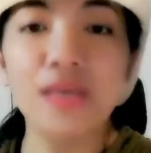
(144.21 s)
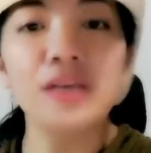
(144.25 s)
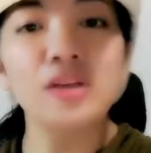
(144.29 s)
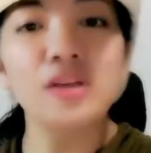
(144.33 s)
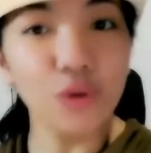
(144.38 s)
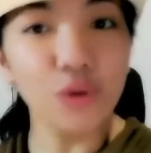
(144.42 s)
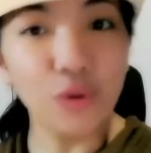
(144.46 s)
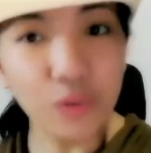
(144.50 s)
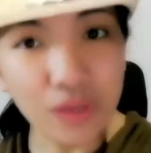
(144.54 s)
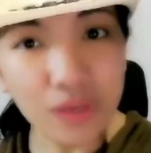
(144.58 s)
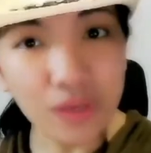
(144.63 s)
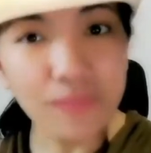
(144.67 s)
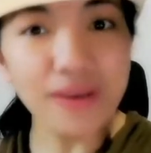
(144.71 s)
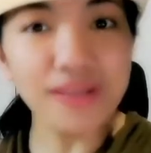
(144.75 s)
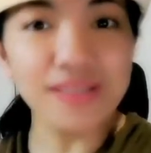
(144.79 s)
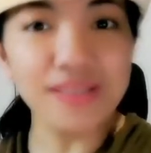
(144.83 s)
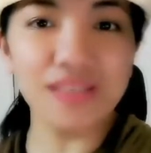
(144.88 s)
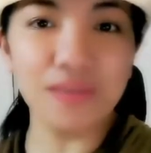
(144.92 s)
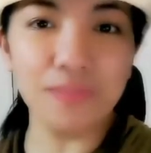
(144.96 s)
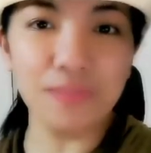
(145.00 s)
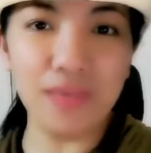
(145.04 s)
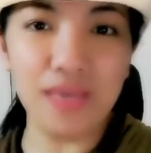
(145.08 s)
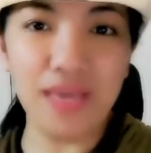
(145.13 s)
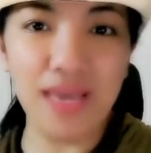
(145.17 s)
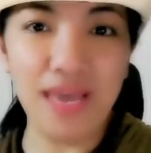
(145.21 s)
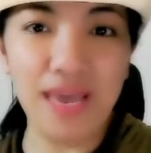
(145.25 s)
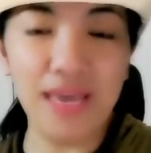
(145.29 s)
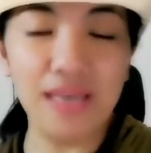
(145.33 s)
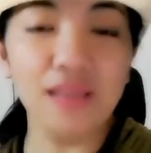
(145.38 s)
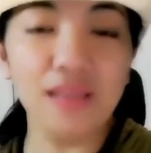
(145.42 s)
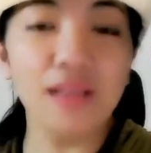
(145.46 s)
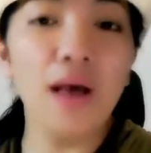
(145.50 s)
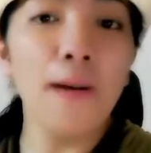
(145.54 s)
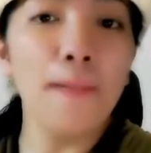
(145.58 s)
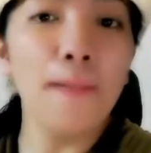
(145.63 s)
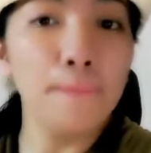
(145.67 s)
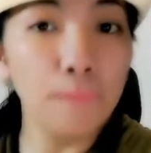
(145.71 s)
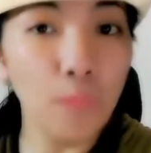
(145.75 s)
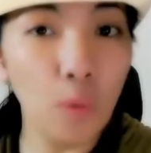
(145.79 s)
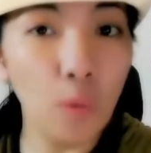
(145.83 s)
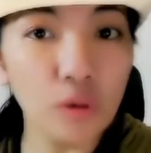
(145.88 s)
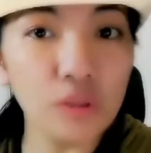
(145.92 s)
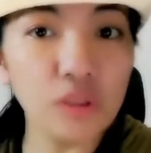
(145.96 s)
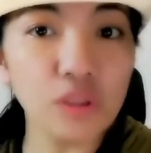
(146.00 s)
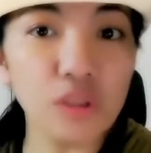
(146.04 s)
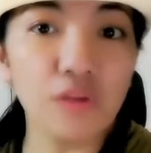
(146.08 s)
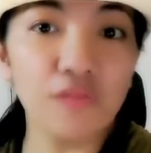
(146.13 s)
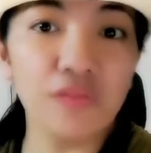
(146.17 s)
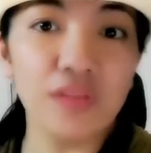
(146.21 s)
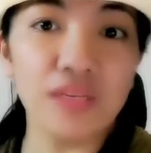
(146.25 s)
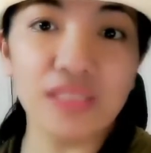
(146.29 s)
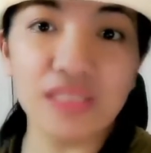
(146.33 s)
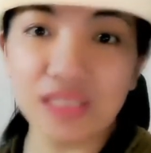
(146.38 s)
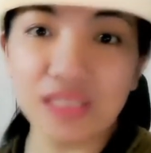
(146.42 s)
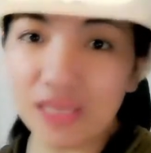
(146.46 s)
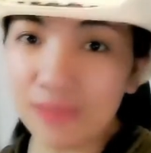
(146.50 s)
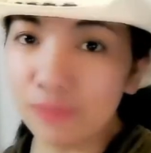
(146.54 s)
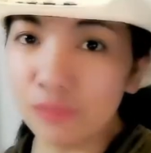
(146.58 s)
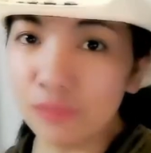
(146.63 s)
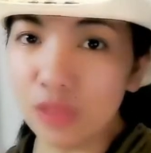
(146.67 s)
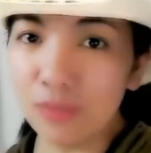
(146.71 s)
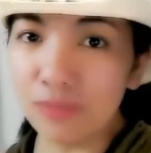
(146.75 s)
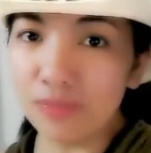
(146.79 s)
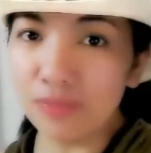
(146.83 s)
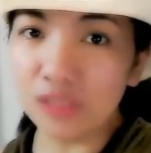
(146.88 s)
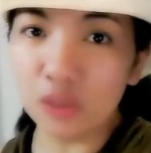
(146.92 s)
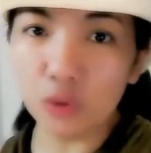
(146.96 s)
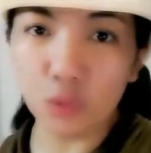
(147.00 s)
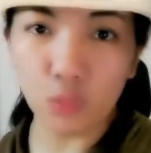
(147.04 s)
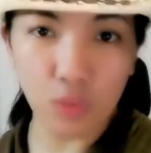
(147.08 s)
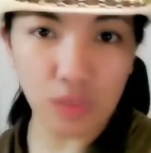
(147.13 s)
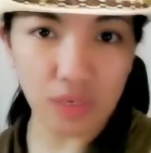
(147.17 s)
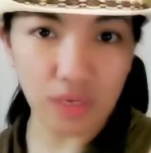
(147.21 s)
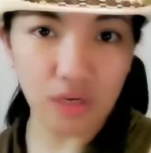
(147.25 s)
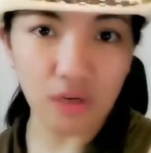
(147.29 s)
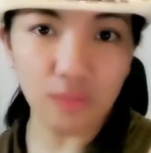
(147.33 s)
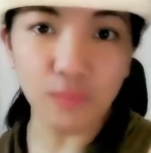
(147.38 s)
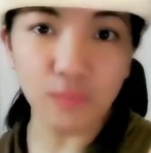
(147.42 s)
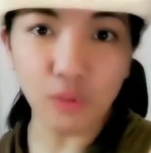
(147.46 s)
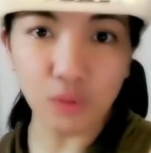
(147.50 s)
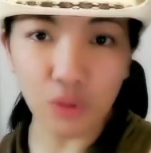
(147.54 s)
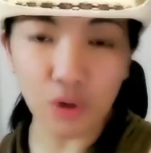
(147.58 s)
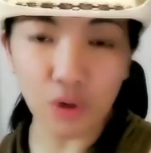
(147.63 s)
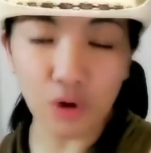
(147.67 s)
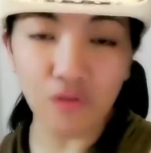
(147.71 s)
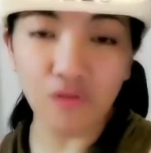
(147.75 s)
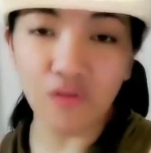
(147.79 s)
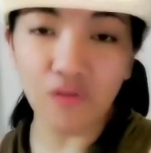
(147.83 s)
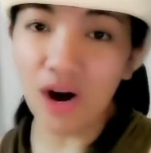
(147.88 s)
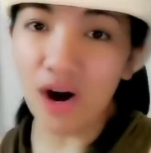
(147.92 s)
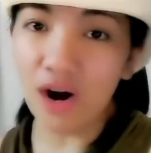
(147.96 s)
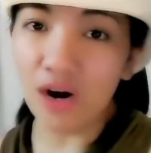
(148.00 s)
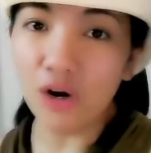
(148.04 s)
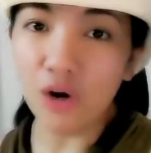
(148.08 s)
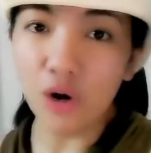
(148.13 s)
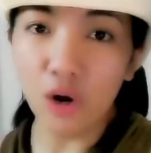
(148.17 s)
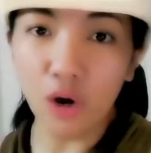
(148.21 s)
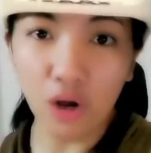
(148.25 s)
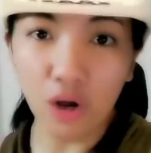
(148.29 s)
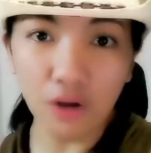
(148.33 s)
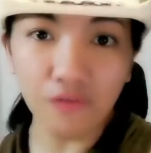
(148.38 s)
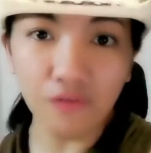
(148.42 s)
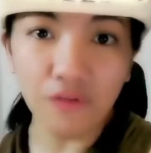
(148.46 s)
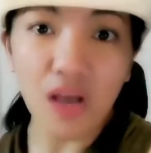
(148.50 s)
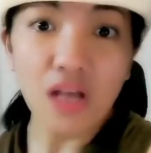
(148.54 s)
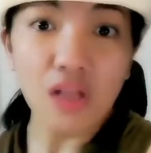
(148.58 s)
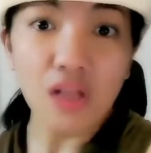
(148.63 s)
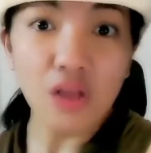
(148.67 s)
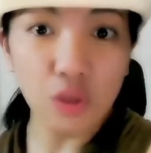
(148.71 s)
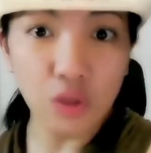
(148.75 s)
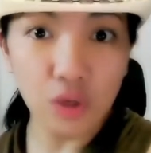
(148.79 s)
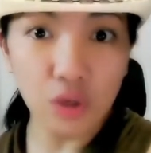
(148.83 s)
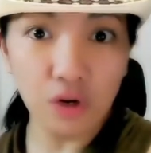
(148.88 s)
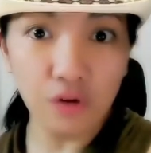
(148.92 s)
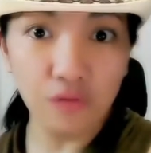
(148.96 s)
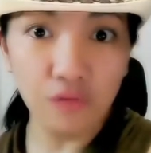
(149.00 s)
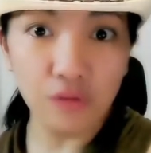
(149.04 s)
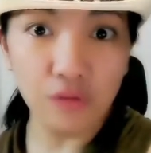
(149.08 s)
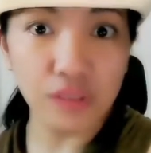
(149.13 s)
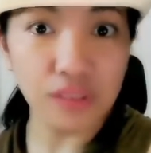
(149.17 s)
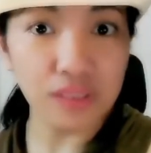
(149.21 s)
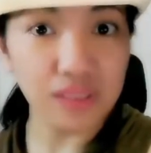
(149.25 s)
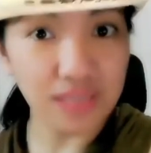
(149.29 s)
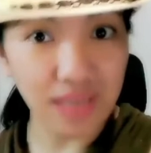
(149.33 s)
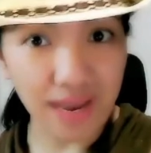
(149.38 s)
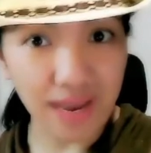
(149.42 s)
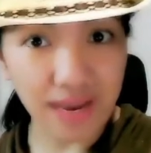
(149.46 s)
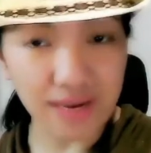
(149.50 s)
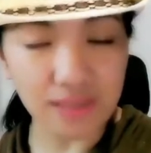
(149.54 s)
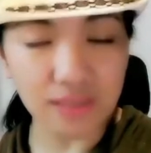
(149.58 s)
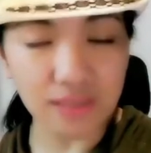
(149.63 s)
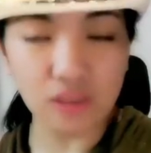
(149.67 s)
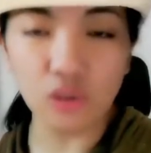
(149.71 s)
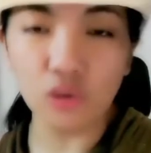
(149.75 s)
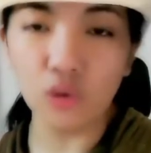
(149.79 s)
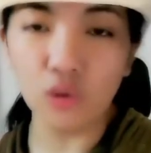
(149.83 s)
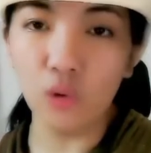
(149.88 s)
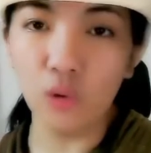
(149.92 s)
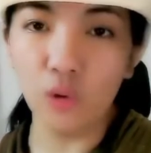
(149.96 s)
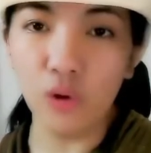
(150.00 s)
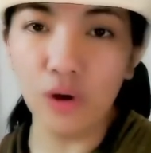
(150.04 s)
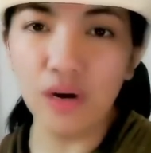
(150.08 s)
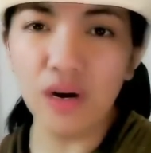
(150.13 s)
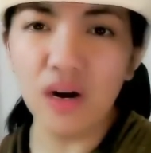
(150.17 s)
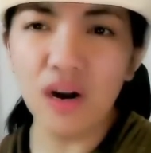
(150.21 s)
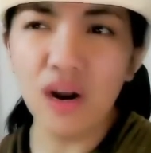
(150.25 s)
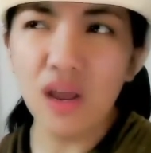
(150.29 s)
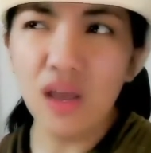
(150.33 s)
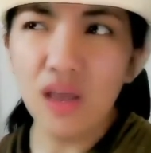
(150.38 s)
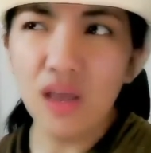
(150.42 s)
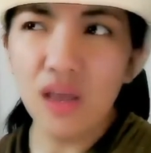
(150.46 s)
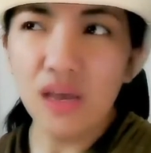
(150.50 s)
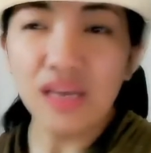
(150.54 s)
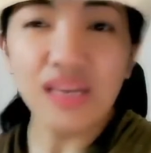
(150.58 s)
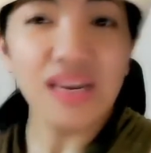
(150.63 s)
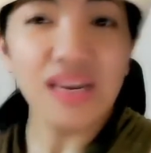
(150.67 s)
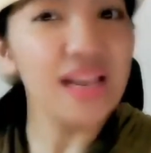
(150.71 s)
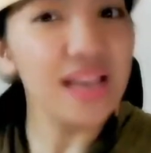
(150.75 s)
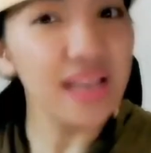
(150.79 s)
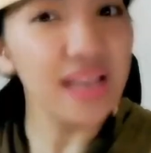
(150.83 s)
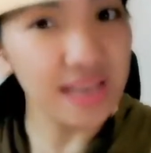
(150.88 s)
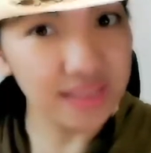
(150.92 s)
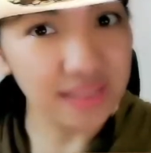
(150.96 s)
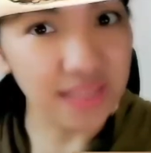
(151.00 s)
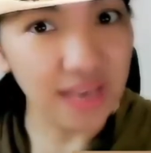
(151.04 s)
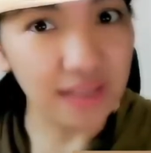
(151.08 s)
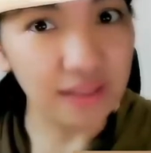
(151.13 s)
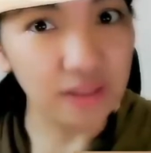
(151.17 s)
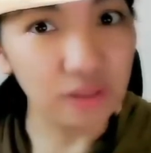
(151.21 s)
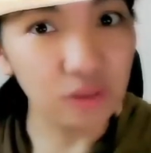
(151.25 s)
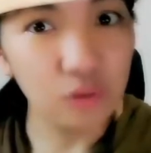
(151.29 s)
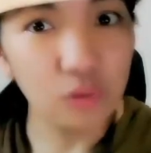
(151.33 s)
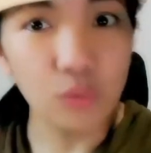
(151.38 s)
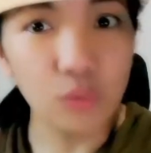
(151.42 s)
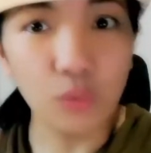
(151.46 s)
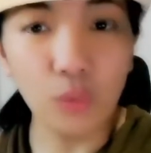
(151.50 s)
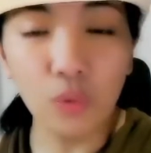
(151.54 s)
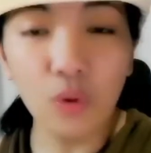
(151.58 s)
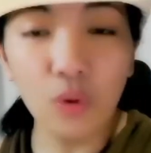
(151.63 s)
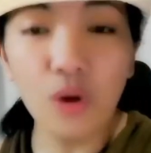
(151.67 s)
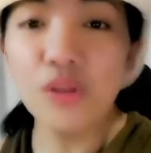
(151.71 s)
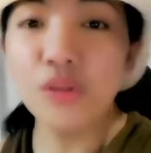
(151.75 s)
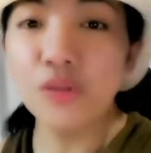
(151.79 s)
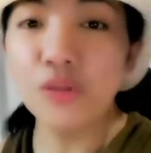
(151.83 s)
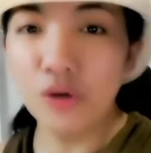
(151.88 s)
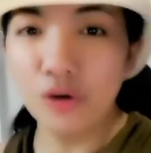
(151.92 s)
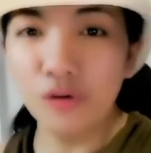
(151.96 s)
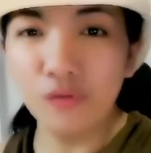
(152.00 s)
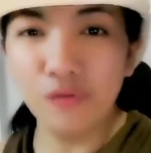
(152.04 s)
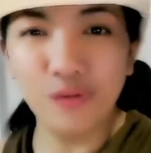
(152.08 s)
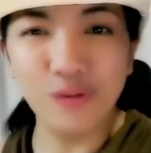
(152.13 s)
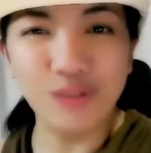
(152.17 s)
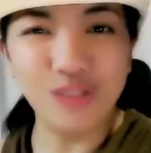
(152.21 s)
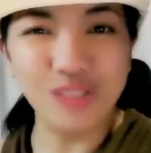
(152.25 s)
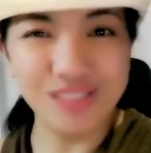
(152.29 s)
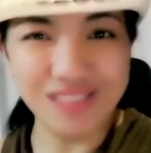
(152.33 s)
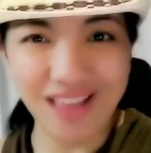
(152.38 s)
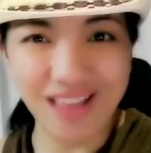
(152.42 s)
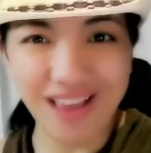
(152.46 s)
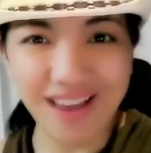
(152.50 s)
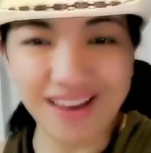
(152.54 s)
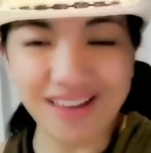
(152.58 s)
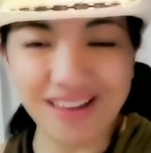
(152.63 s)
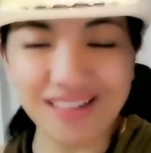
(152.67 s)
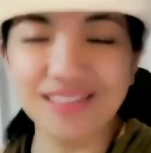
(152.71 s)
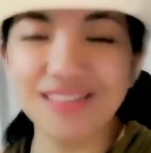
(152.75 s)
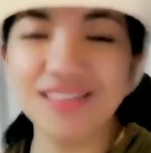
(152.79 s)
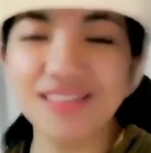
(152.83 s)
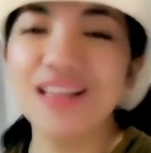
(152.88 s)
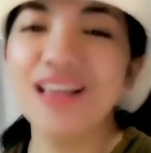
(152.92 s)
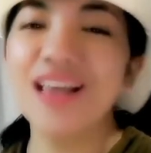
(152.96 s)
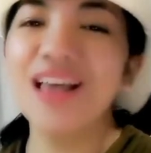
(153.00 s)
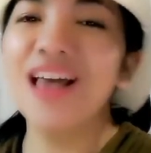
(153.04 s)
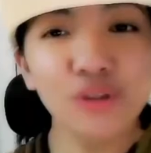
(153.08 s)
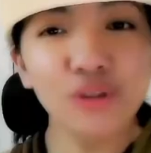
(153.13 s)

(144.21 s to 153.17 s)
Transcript: So, ibig sabihin, most of the symptoms that we can observe are of nervous signs or related to nervous signs.